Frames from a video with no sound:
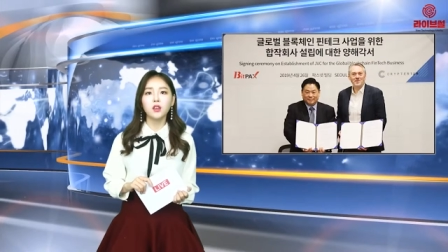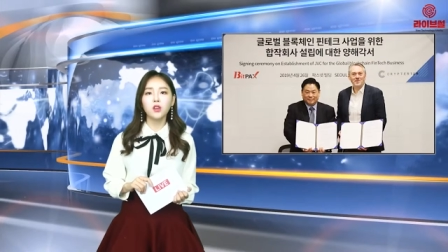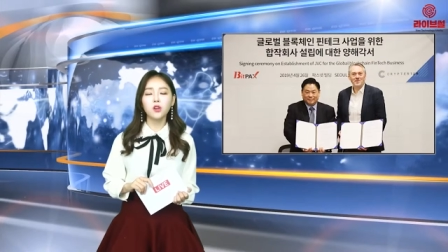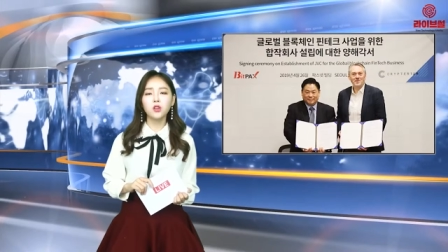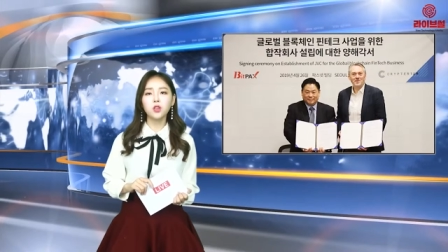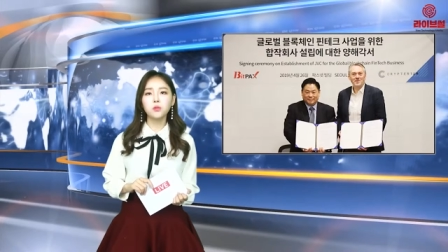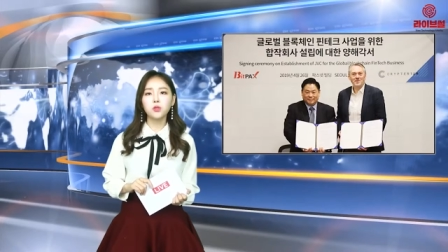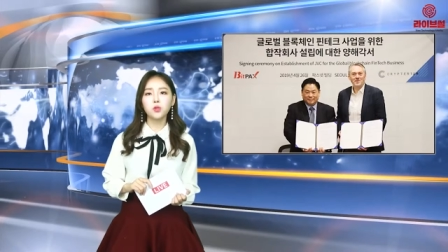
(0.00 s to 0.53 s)

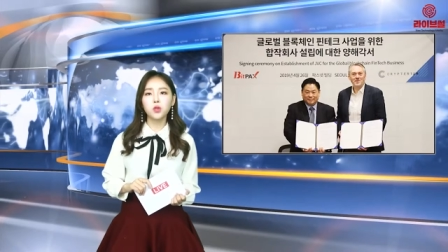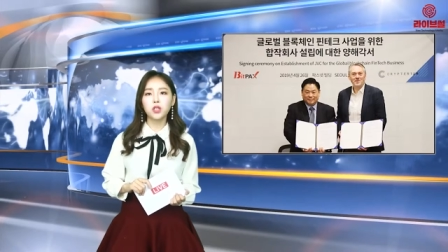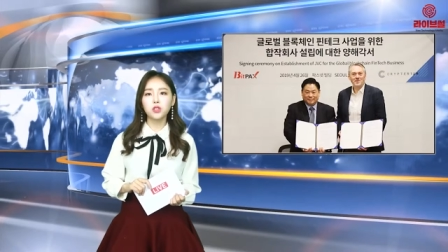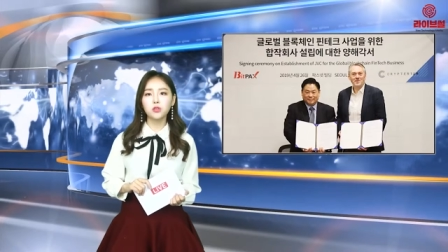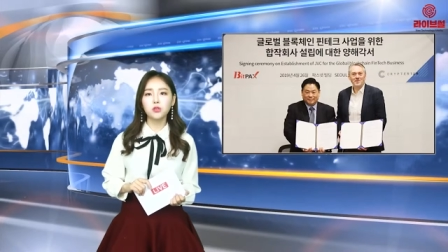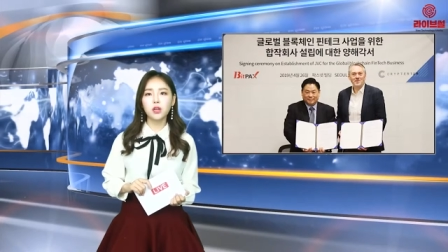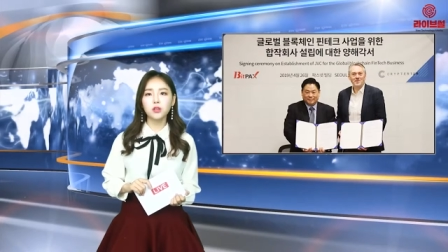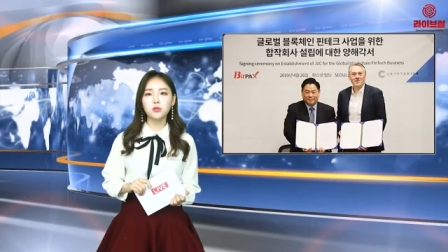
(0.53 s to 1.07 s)
현금으로
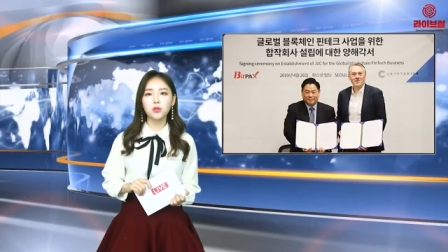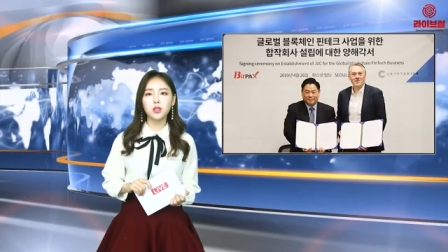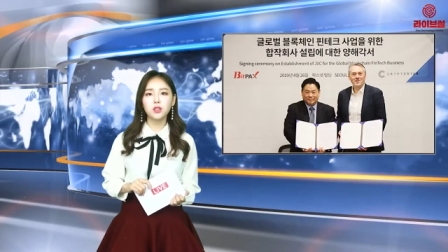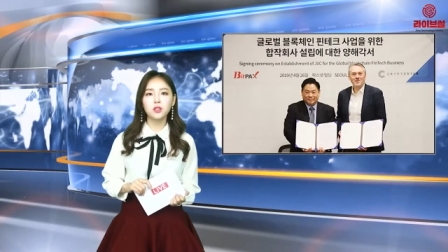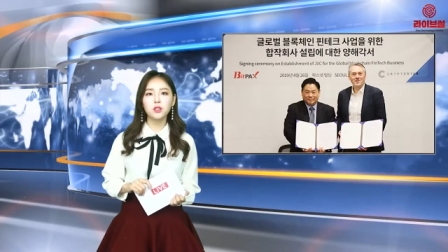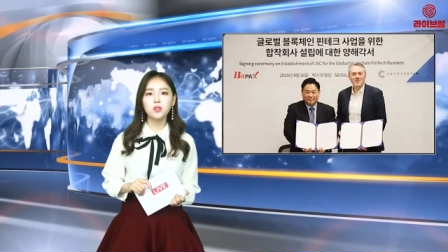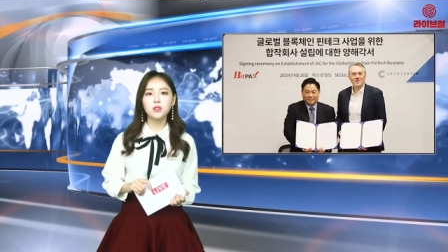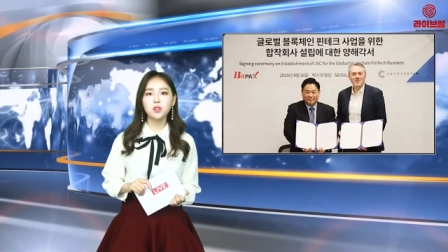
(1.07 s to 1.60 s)
인출할 수
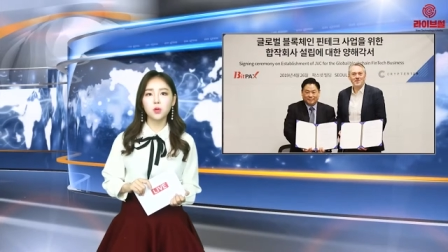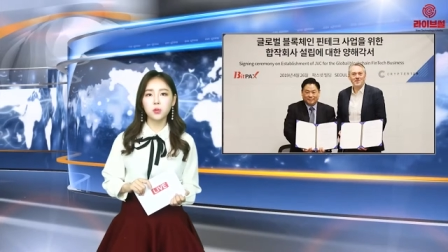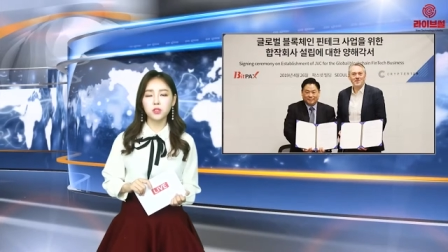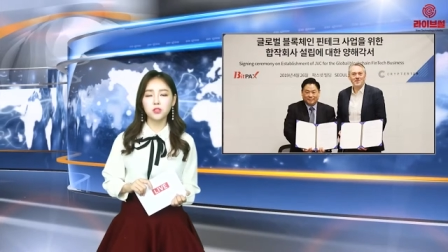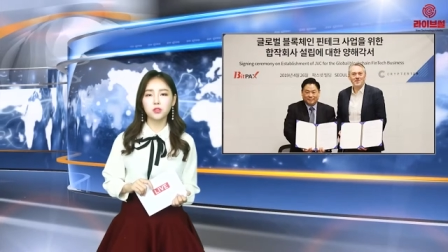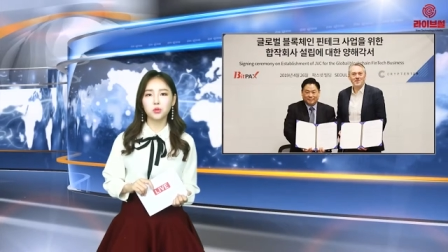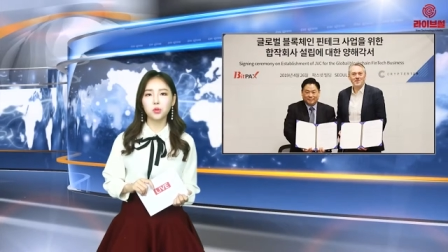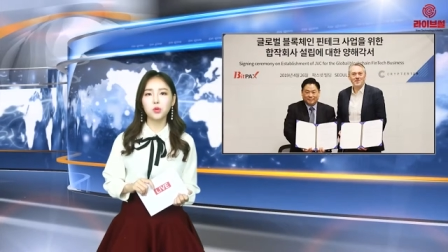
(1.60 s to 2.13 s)
있는
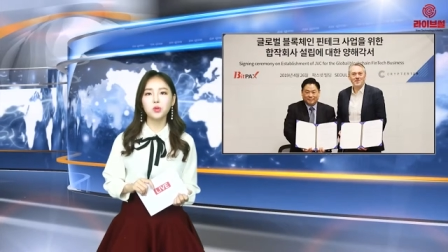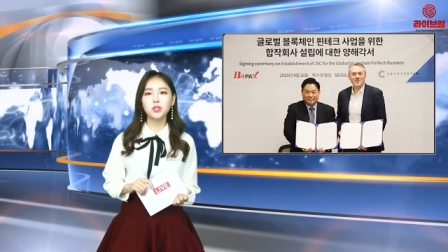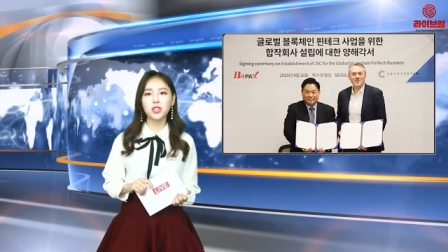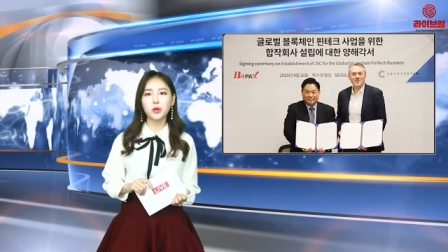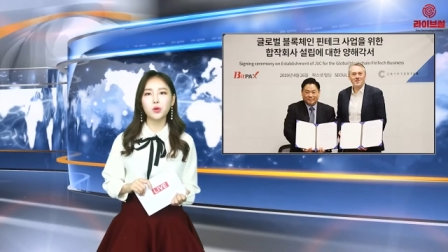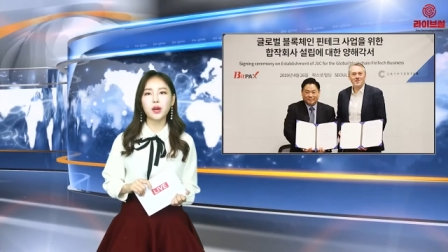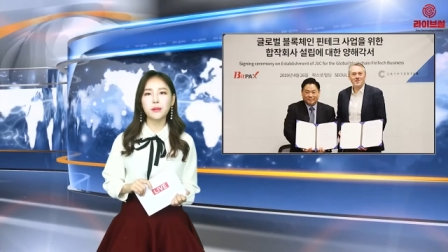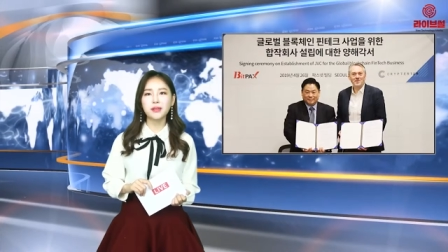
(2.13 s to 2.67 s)
서비스도
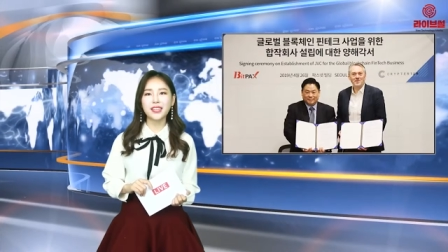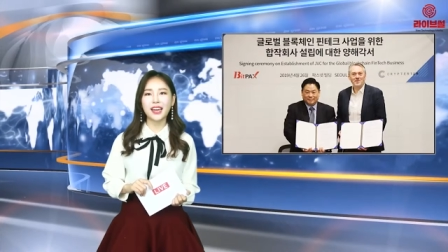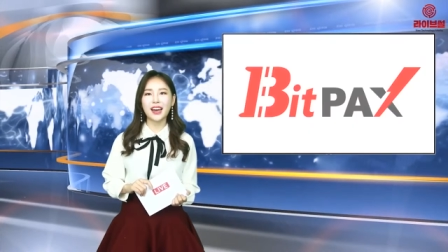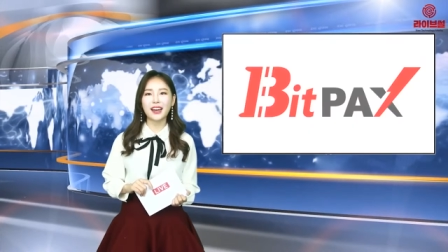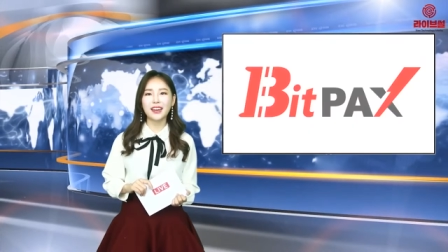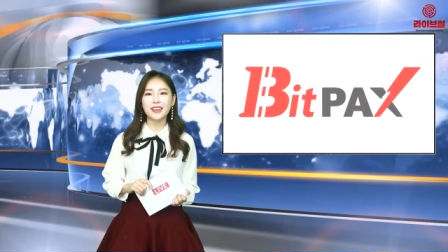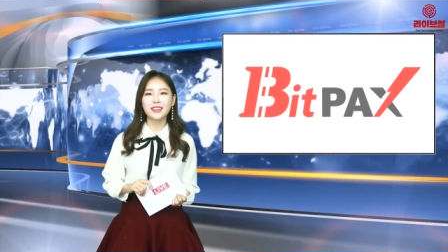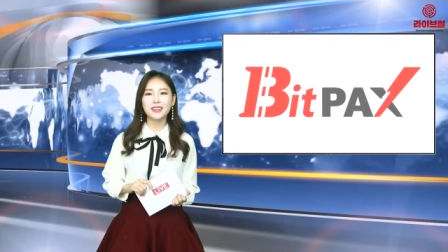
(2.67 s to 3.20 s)
제공합니다.